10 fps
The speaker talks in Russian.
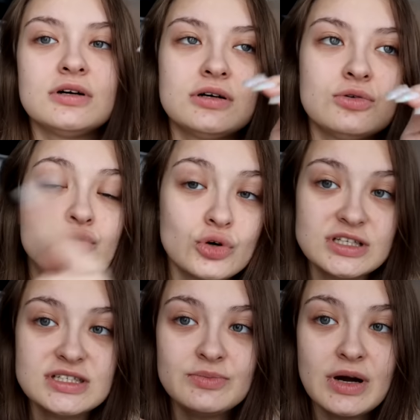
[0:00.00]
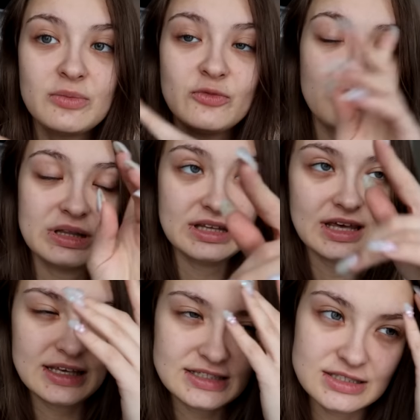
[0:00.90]
э, у Тори снимаем в
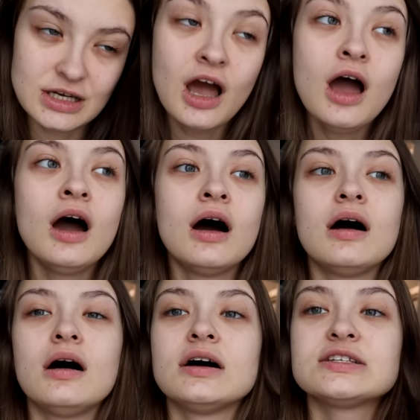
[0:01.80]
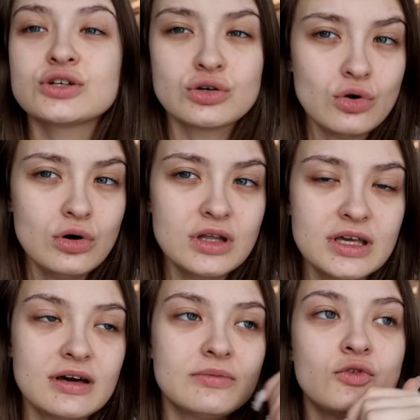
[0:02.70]
подъезде, э, с
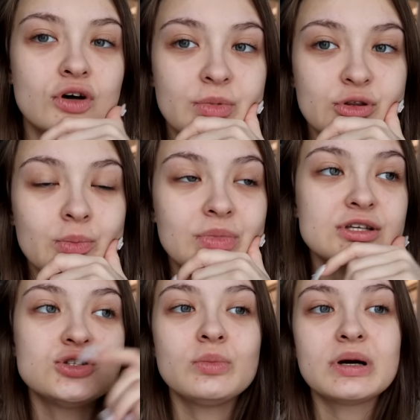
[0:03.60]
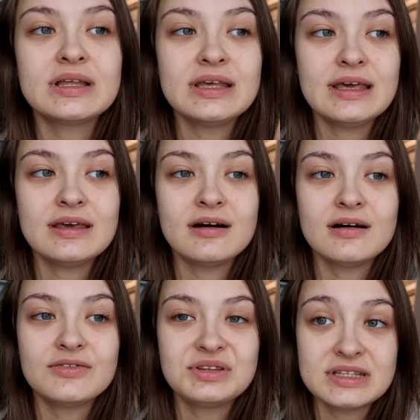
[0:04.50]
Кролой, вот. Потом мы идем к ней
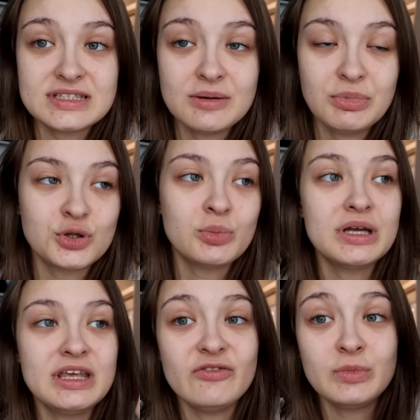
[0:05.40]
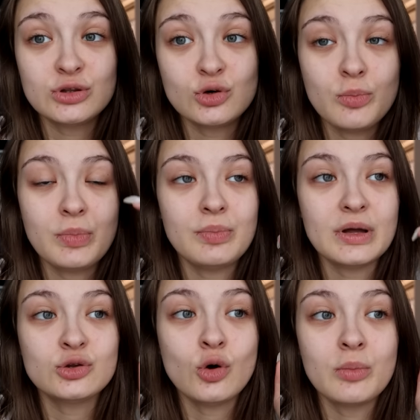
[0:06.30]
э, в ТЦ, потом к ней в метро,
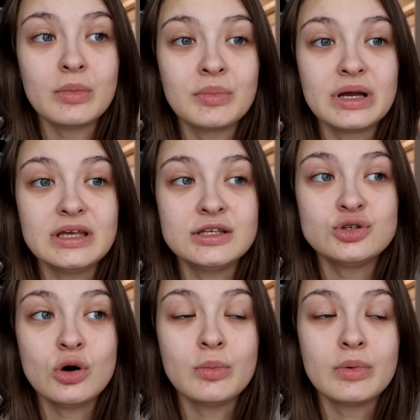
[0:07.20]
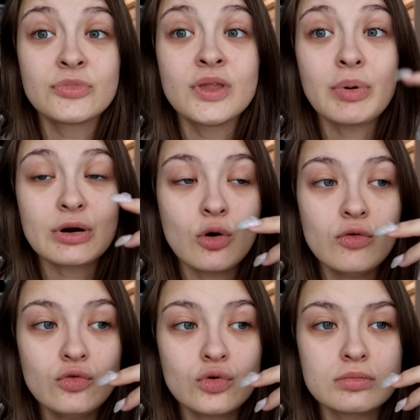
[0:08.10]
потом мы идем на
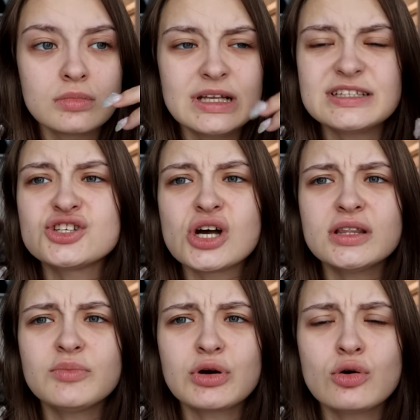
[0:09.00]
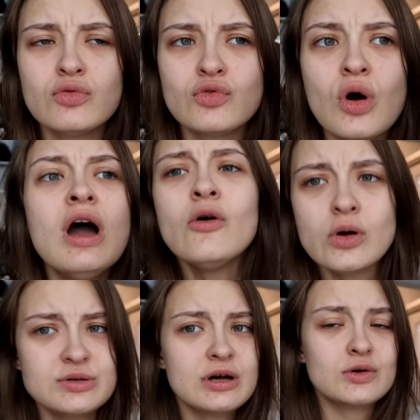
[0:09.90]
парковку, или сначала на парковку. В общем,